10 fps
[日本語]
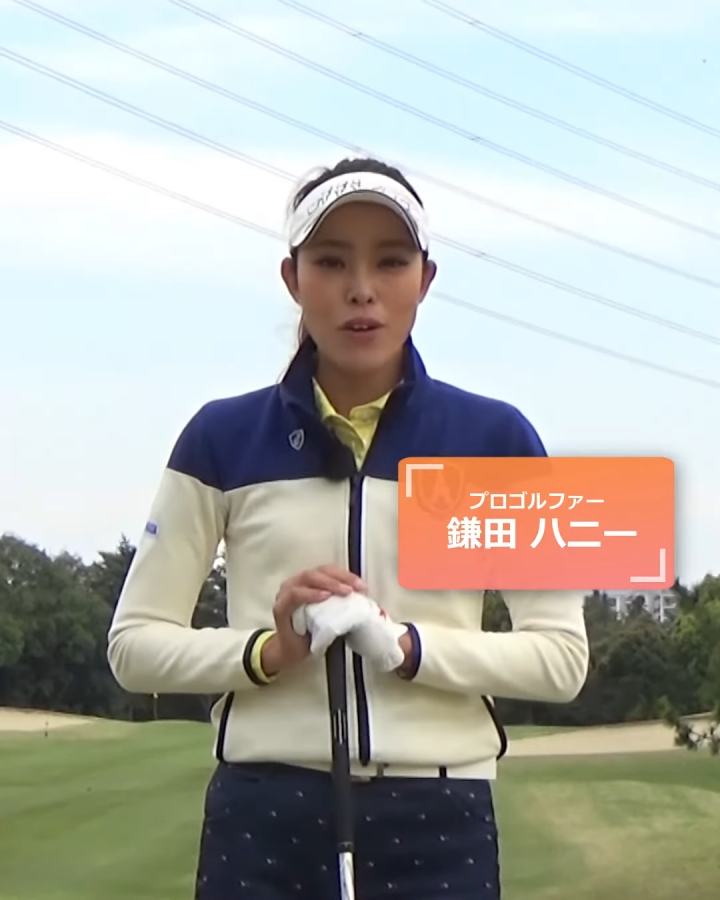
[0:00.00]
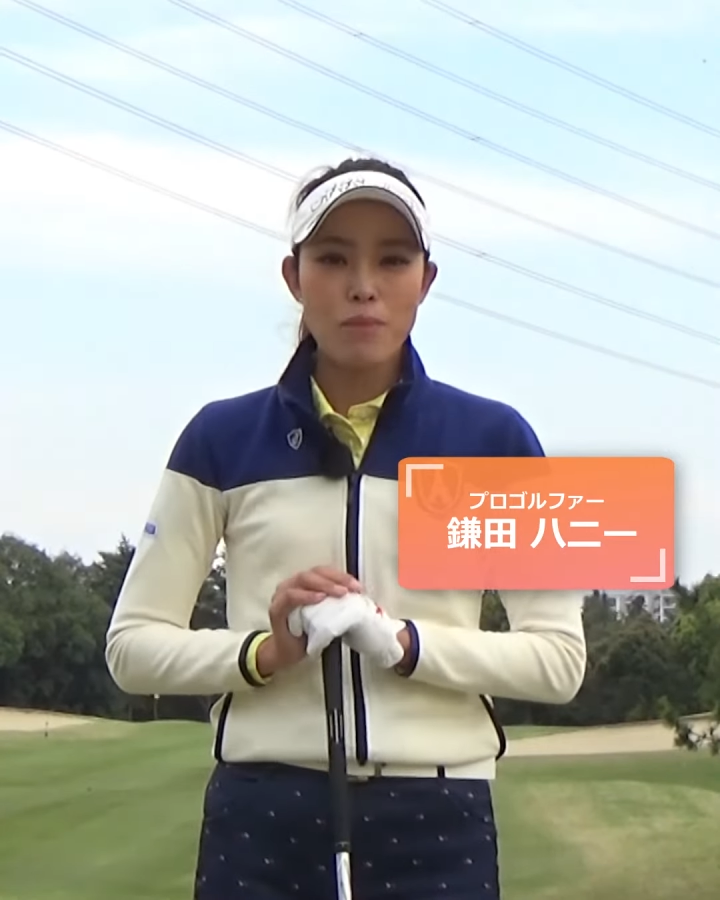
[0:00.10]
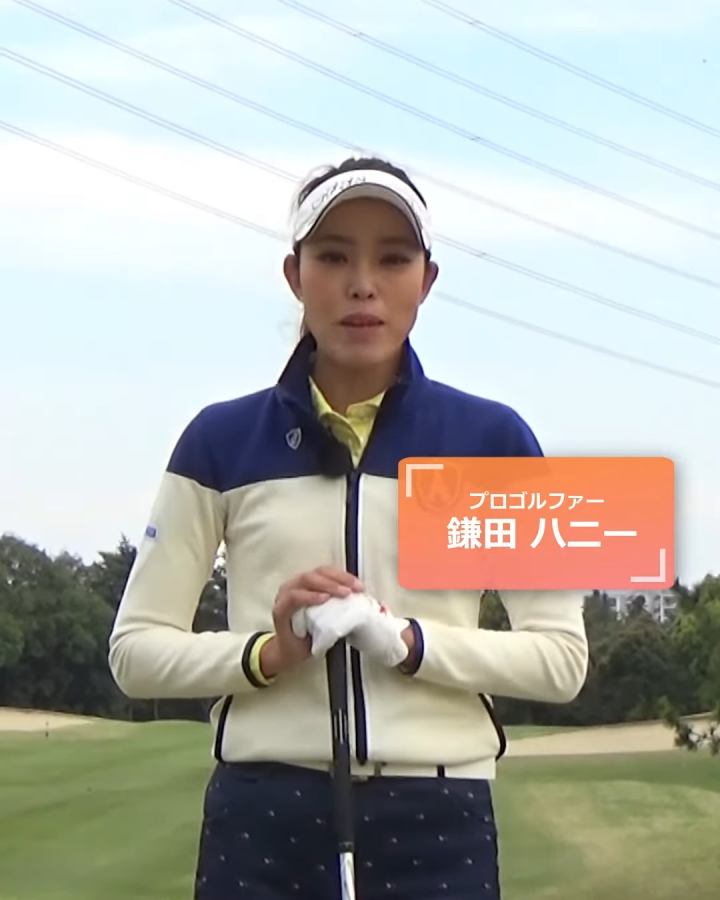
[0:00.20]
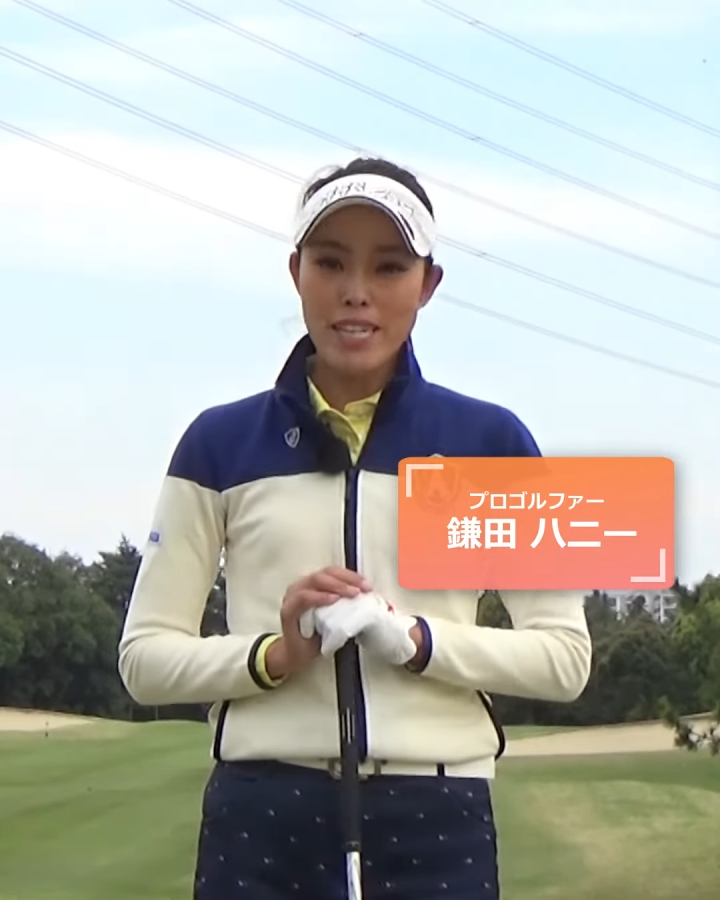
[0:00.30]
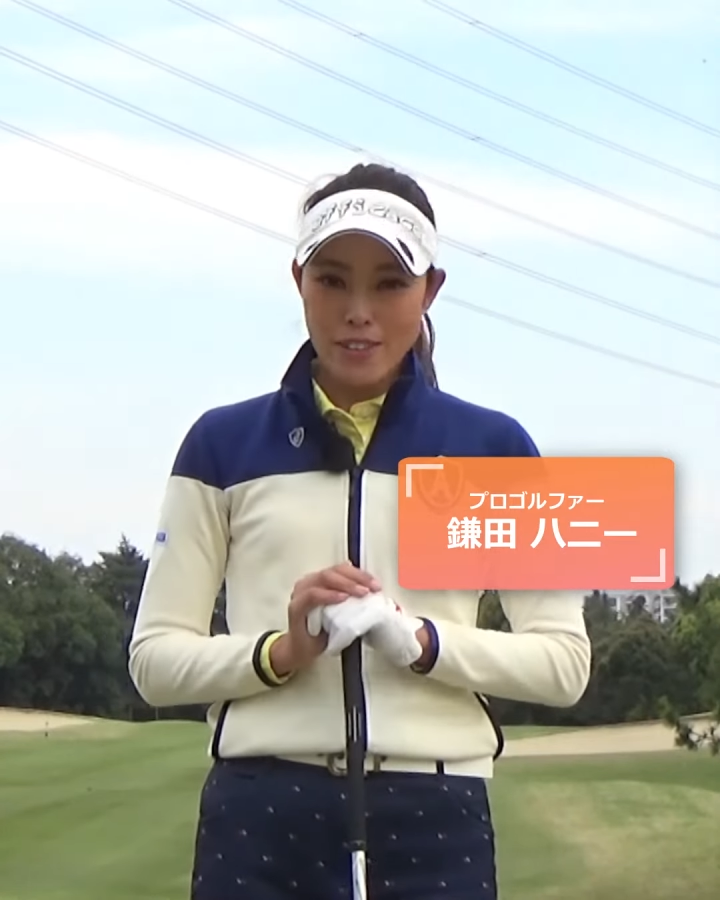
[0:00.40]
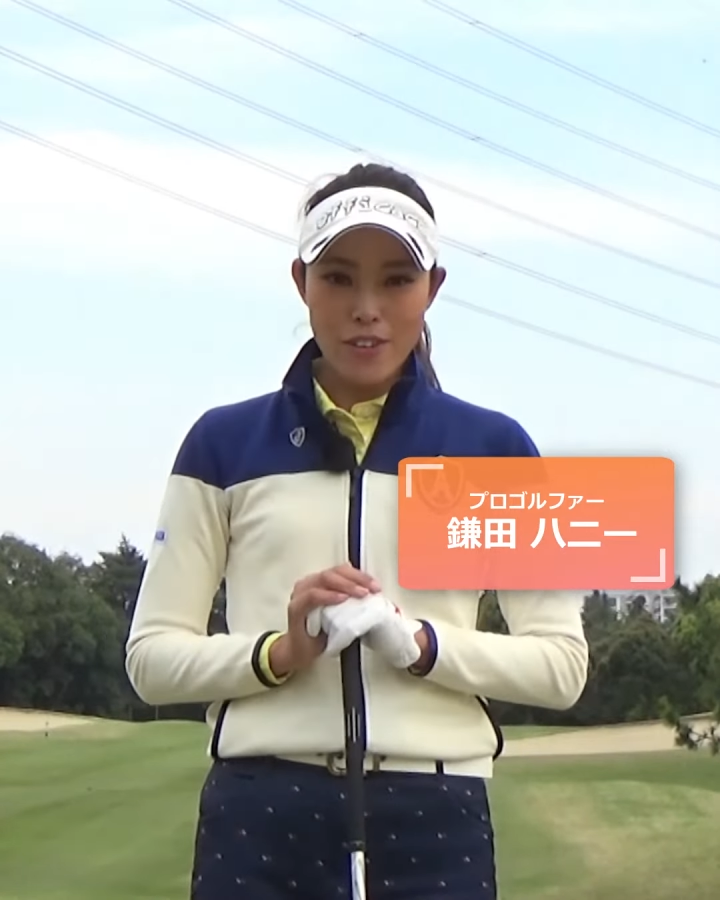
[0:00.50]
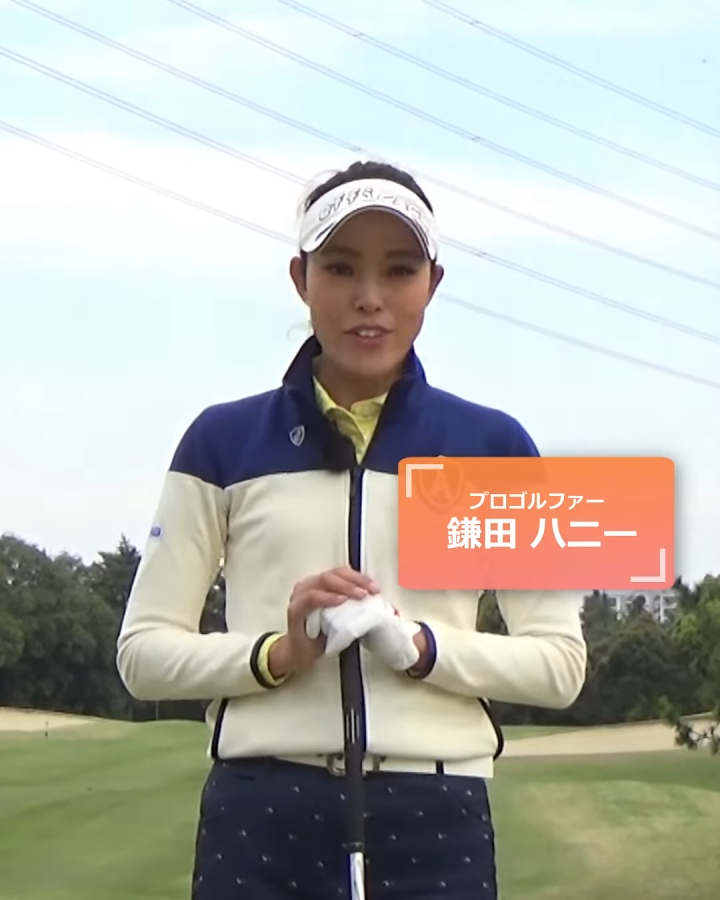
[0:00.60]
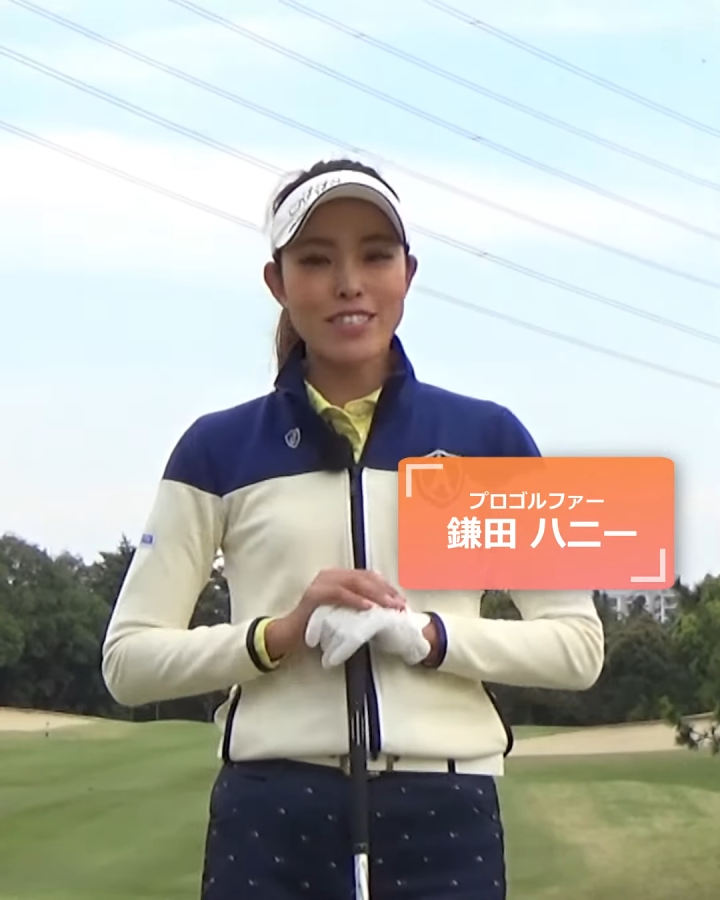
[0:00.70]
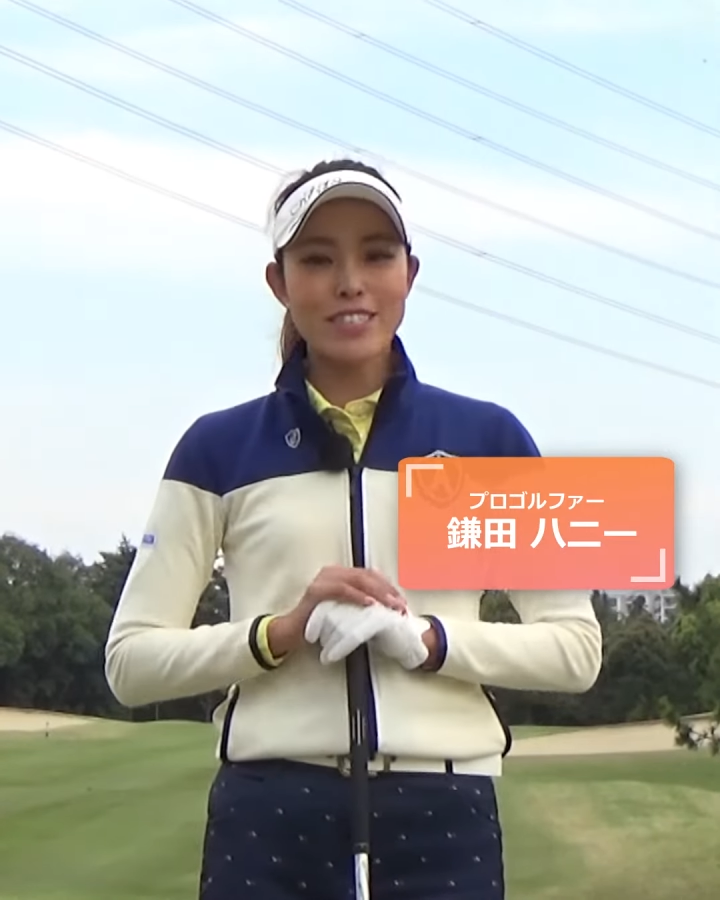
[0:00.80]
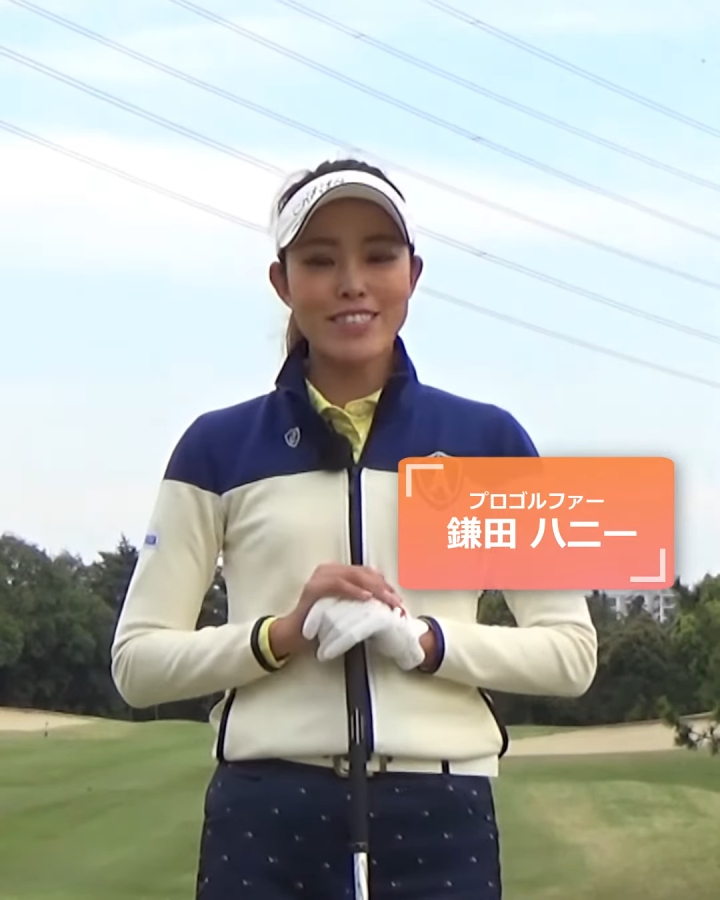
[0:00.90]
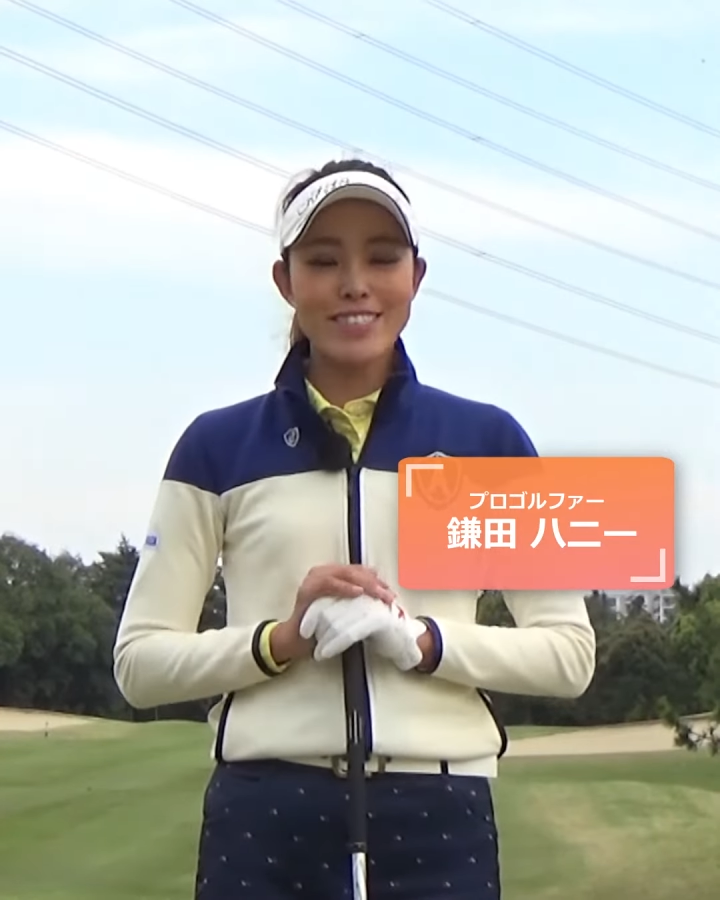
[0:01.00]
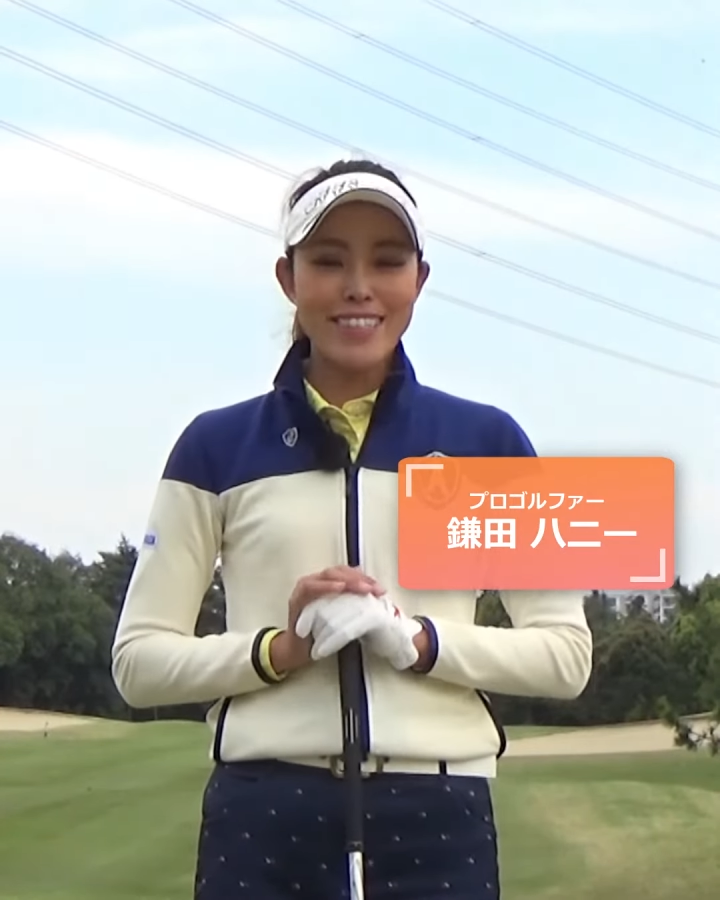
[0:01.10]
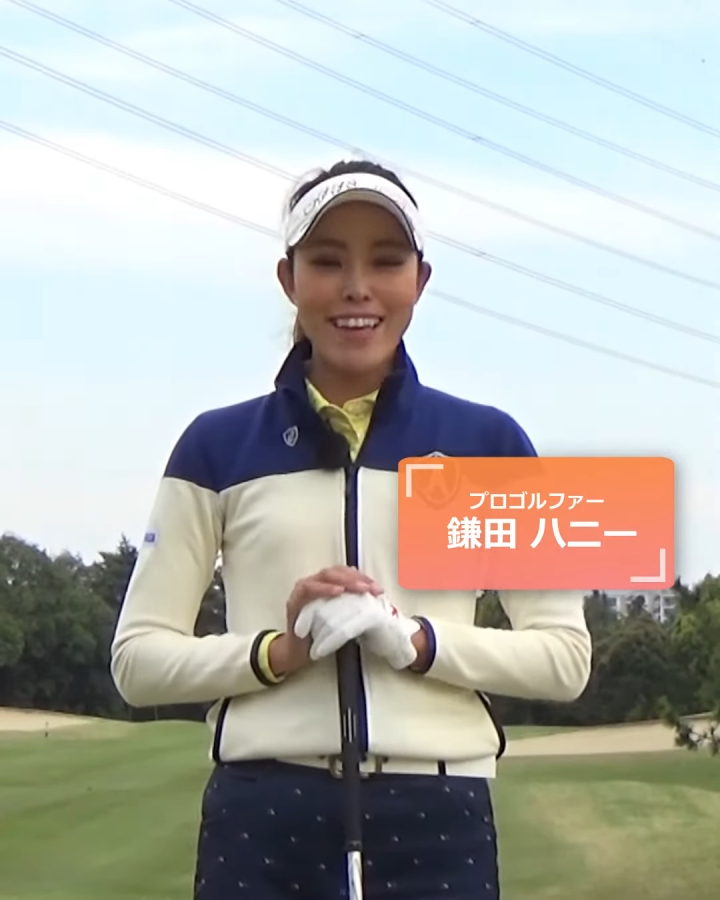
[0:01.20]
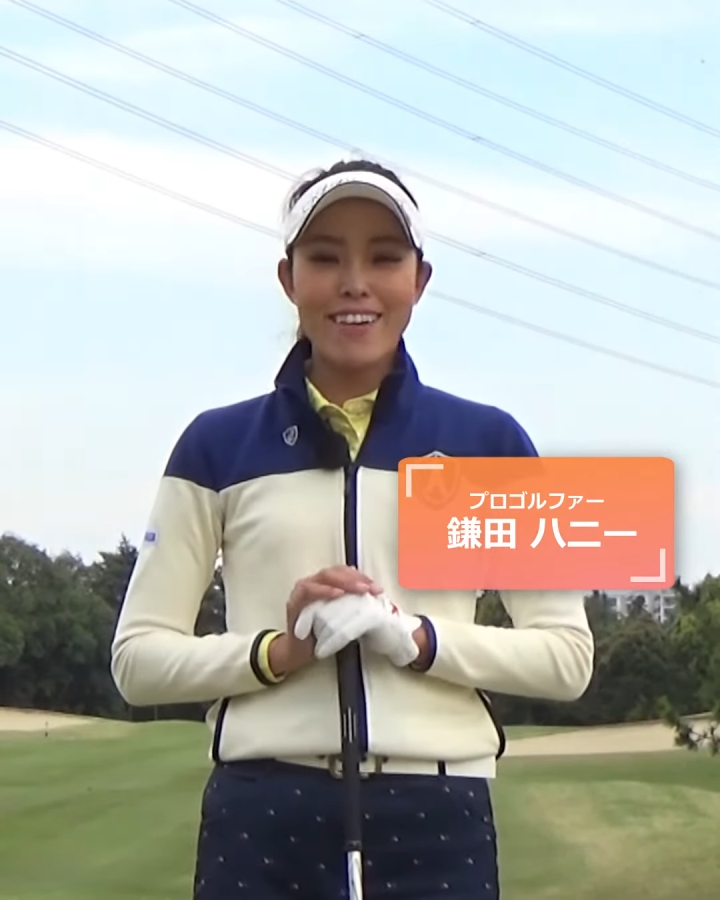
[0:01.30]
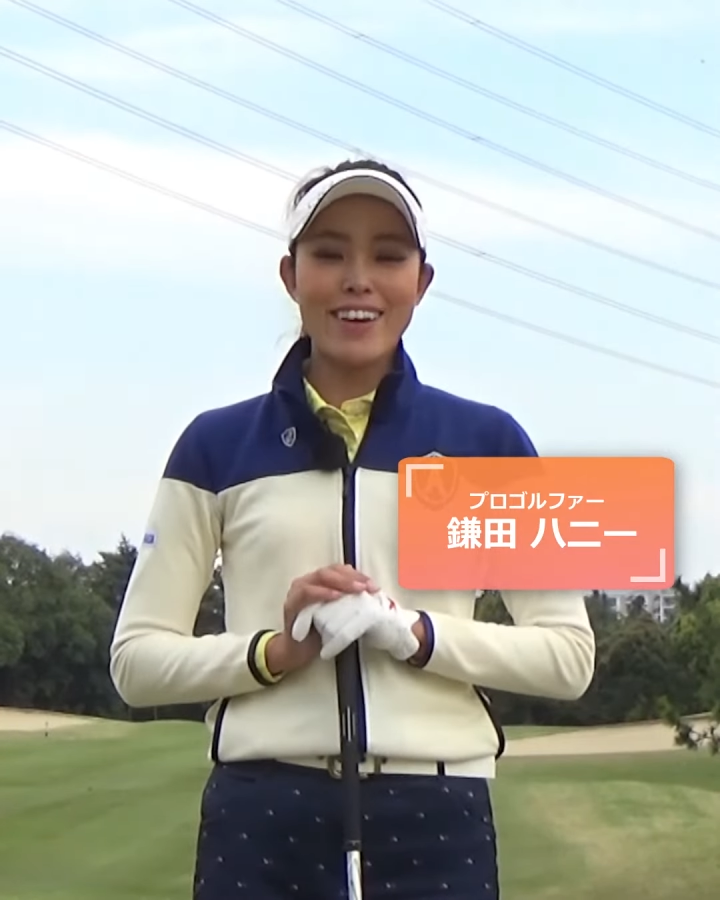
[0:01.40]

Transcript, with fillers: メリットについて